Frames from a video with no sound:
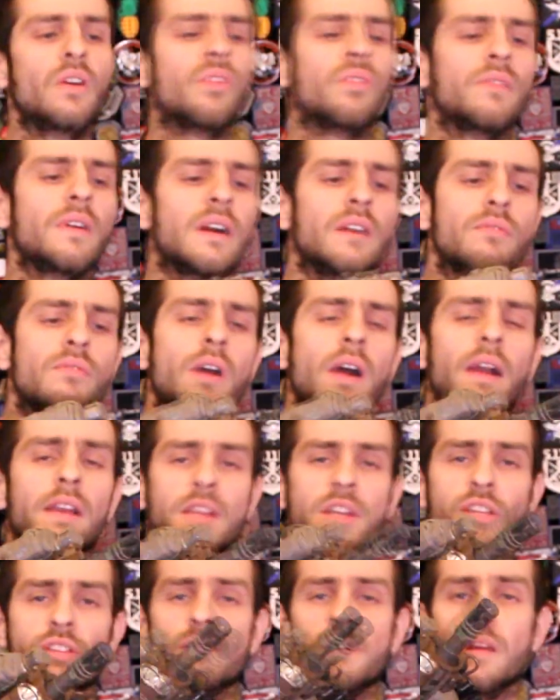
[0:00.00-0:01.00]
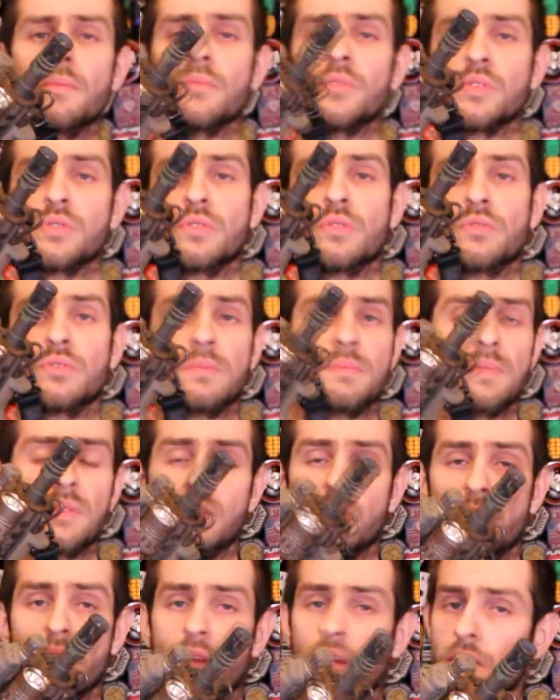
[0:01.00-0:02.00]
On va avoir un cache flammeuse de type
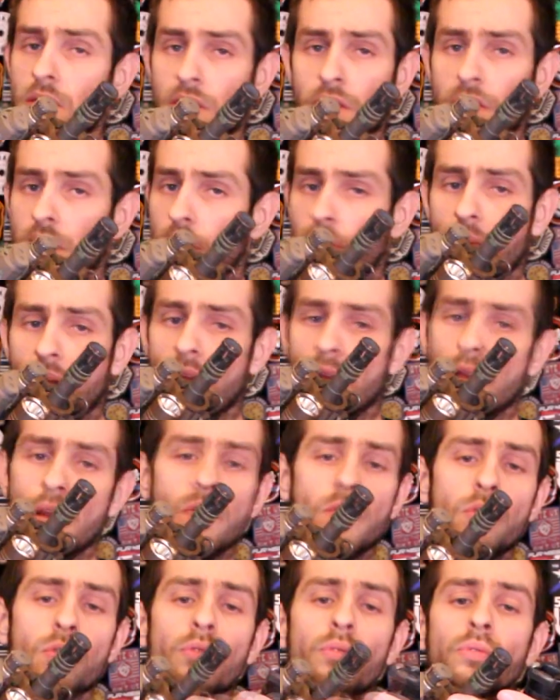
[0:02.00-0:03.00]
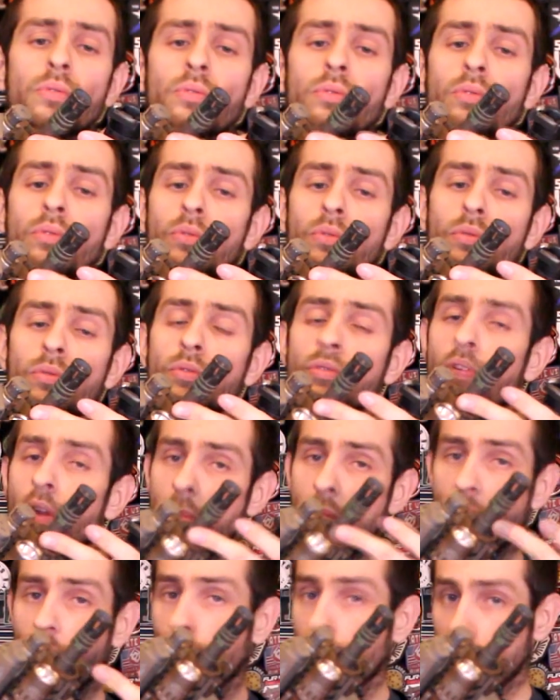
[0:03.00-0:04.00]
standard Systema.
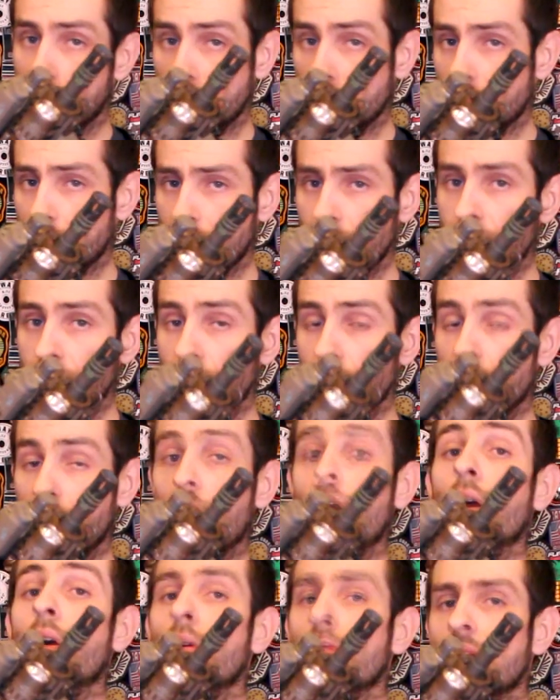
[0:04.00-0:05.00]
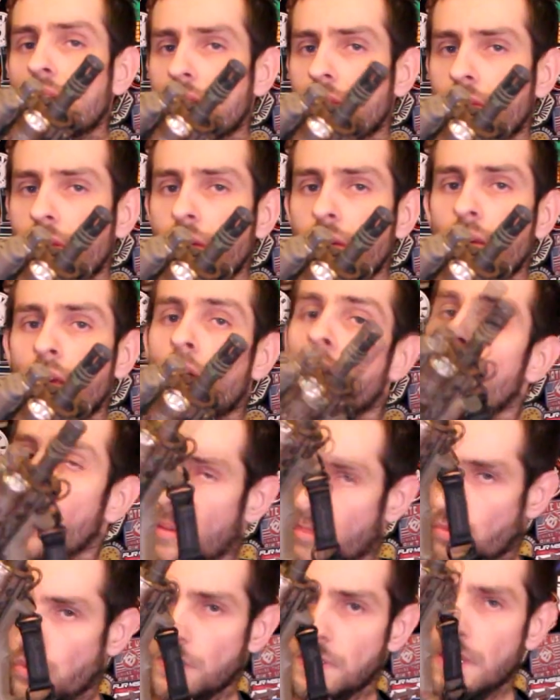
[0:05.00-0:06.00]
L'outer barrel, c'est du Systema en acier.
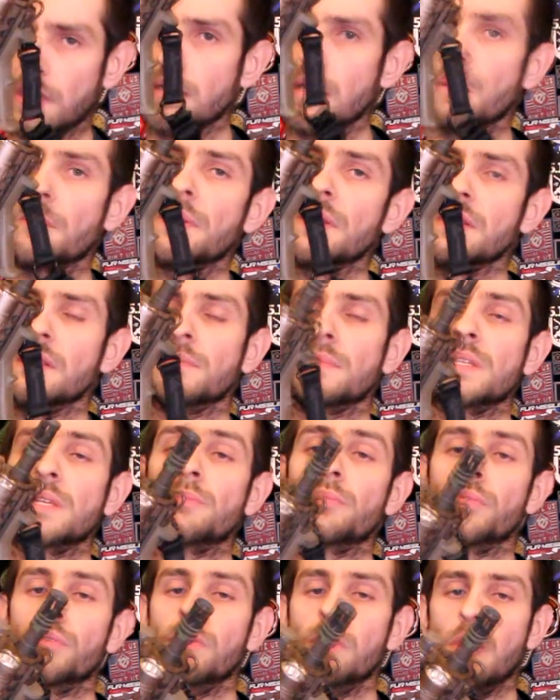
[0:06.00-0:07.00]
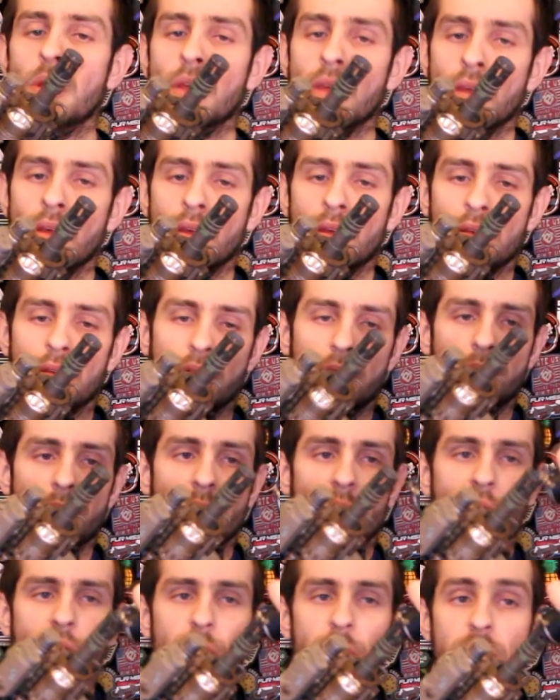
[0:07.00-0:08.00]
C'est pour ça que ça pèse un petit peu.
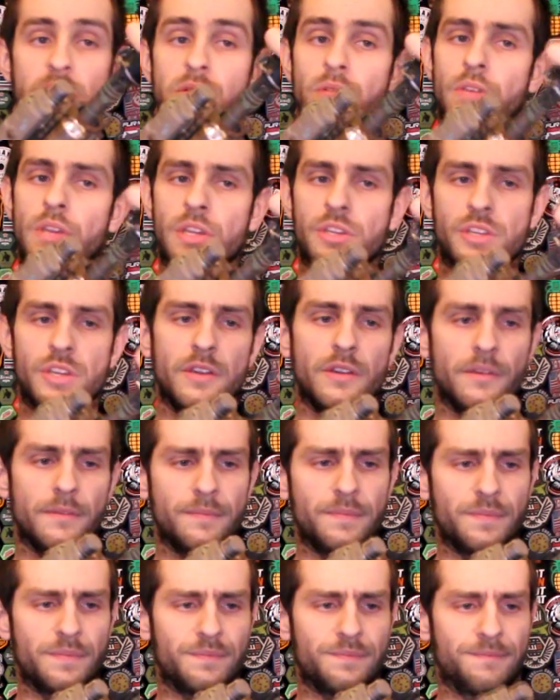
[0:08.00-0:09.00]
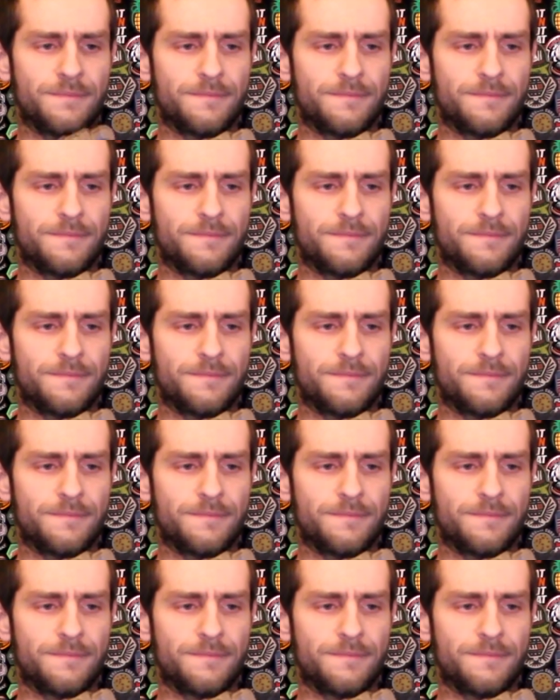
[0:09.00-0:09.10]
On va pas se le cacher. Hein.